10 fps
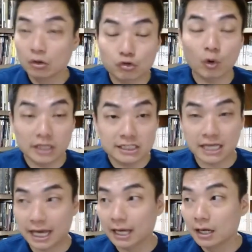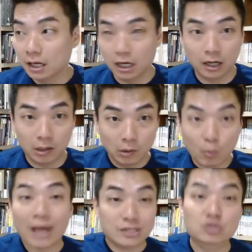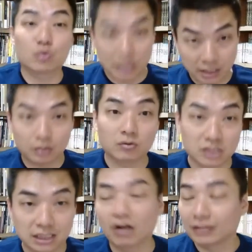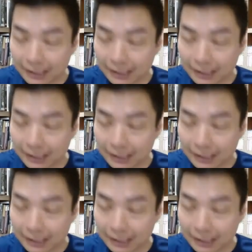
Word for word: 做一些呃外水的东西哦，